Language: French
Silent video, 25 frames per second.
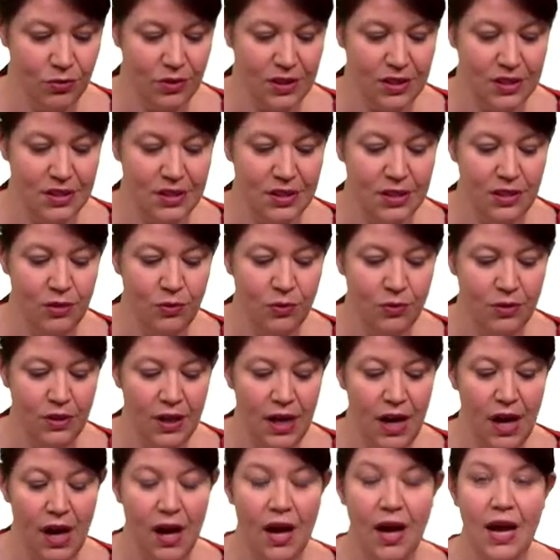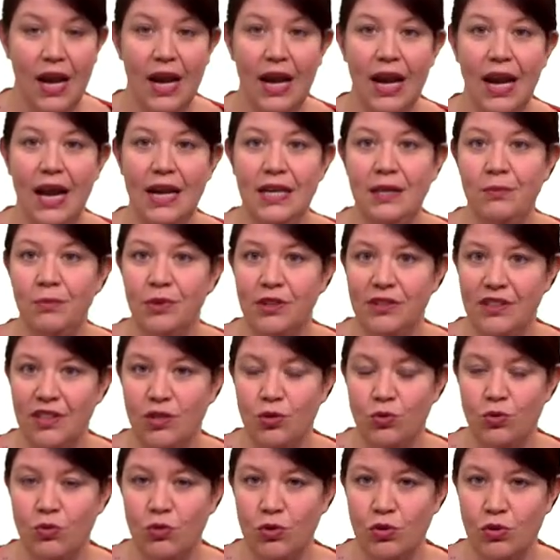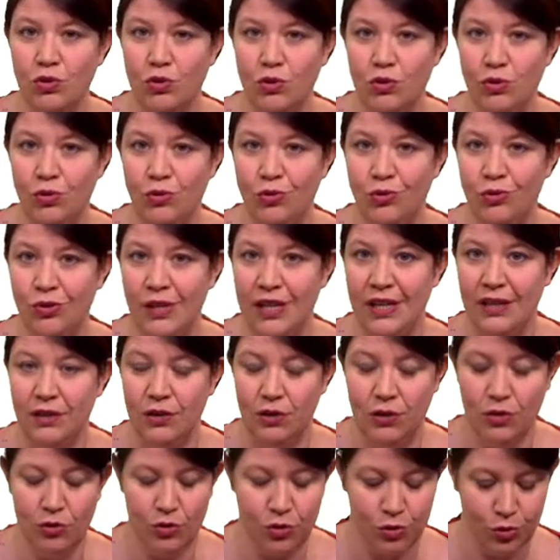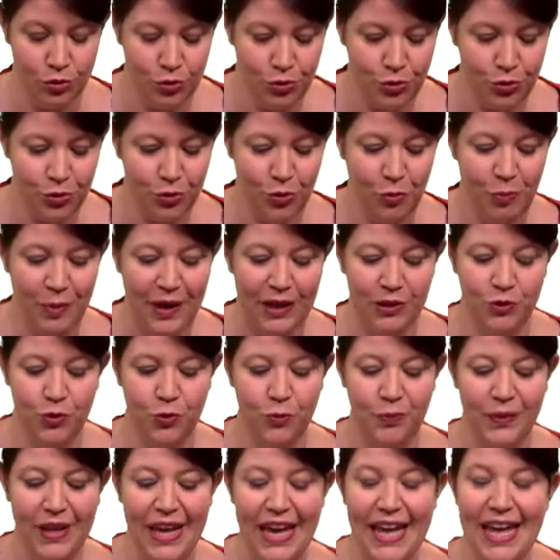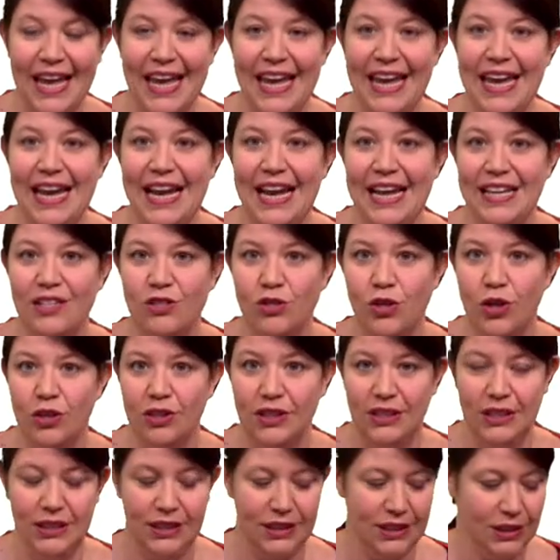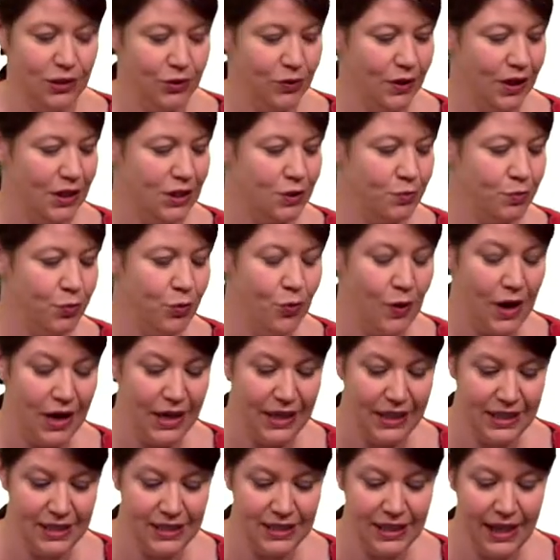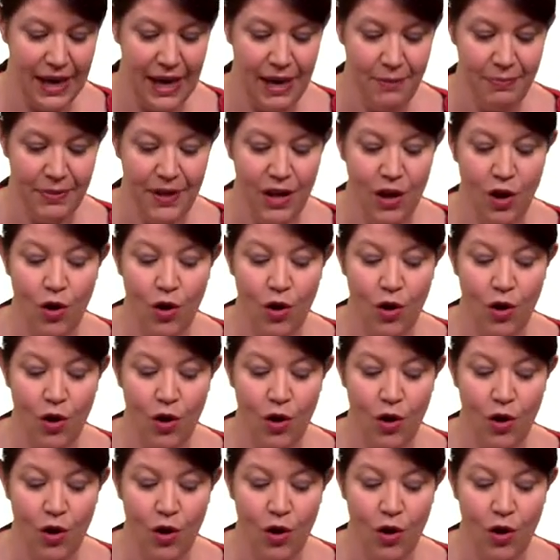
Donc ici, on a l'alimentation en, solution pardon, et la sortie qui correspond à l'extrait.